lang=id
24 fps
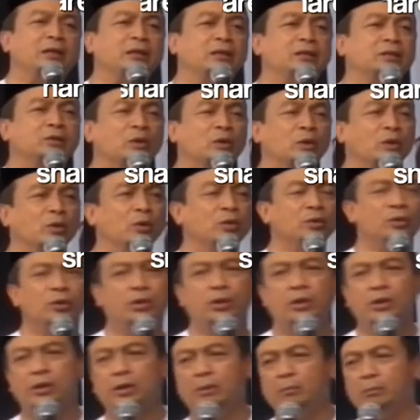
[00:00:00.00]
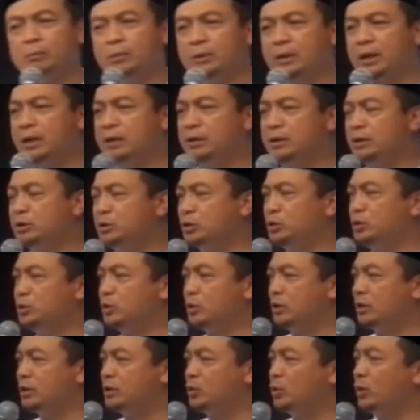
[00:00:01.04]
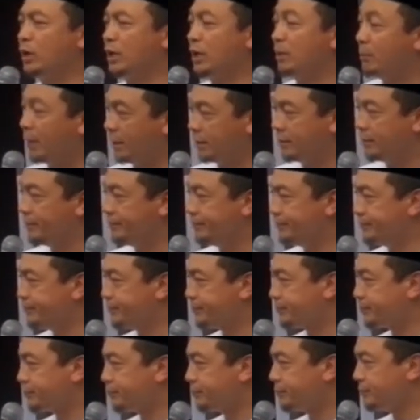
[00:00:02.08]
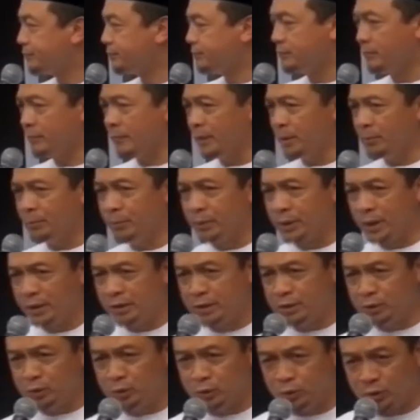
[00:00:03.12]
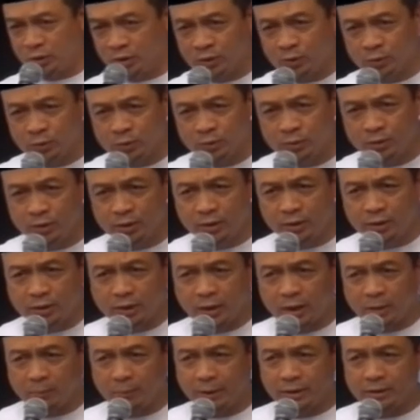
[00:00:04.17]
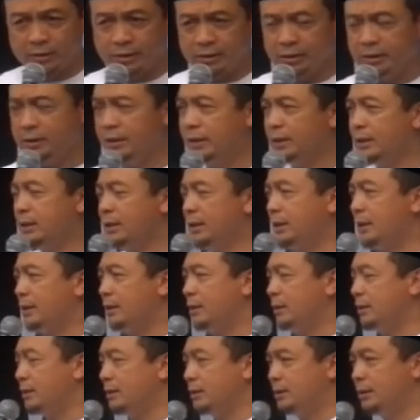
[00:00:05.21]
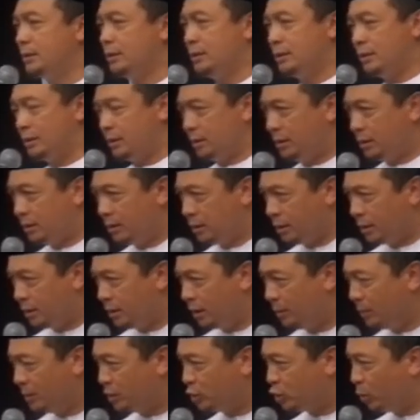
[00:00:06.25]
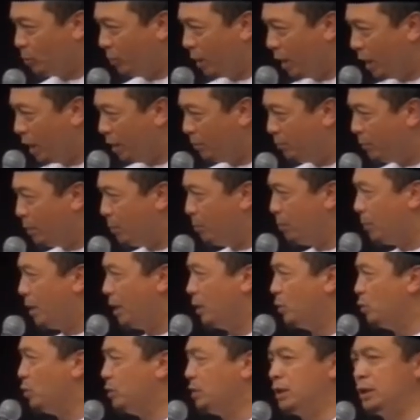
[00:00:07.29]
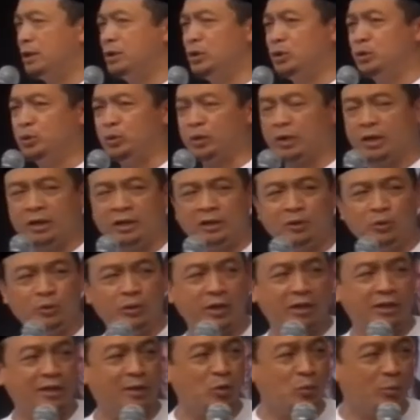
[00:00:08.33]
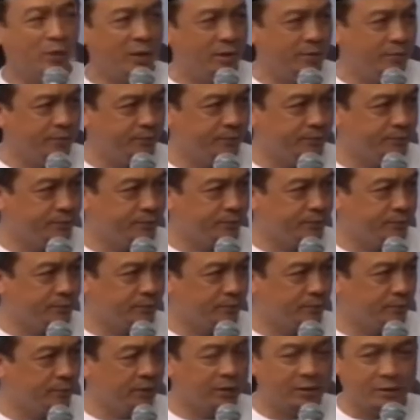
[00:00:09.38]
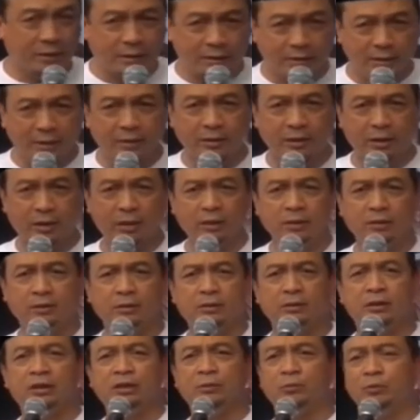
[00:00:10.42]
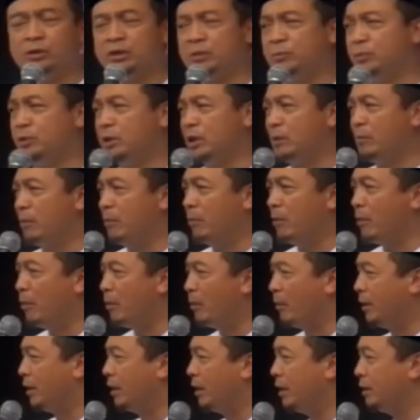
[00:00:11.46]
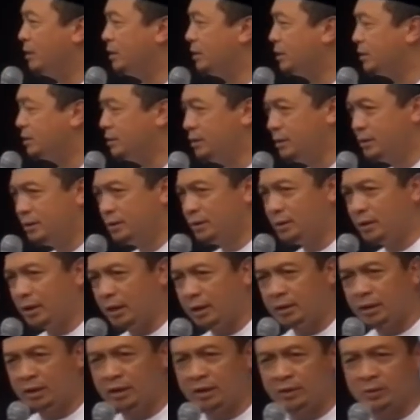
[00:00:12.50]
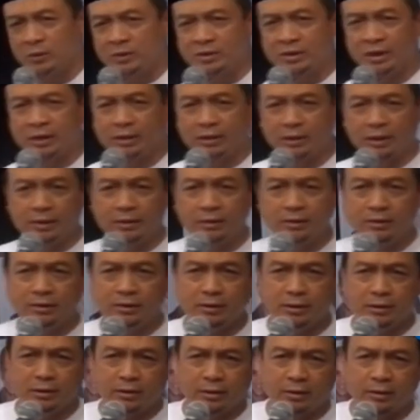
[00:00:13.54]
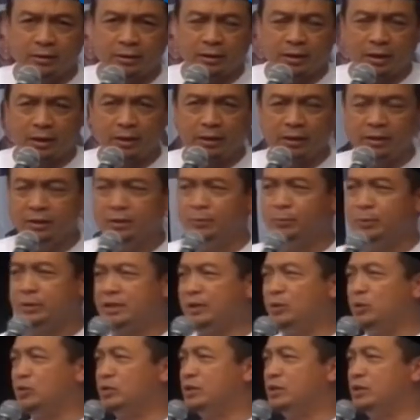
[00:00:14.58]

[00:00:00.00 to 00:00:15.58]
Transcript: di Solo, berani jujur itu hebat. Berani jujur itu hebat. Jadi dia mencoba membangun kejujuran itu dari rumah. Ternyata ini ibu-ibu dan bapak-bapak yang hadir, anak-anakku sekalian, kalian ini bertanggung